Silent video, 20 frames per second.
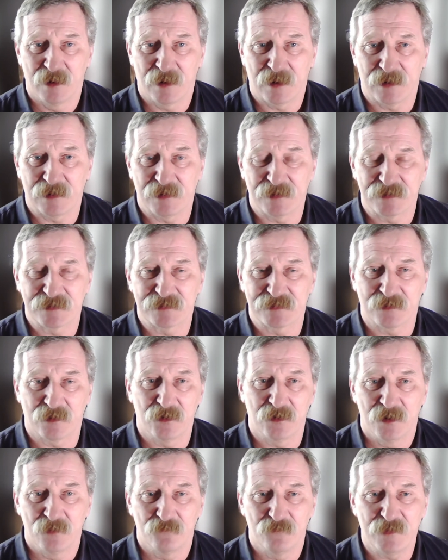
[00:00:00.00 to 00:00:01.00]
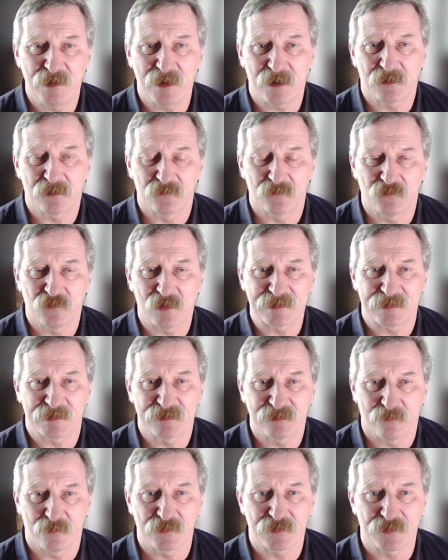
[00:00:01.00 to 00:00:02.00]
Ale co my jako władza
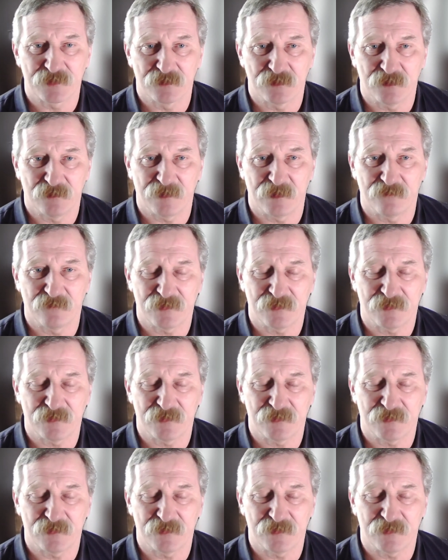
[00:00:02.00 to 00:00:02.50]
samorządowa i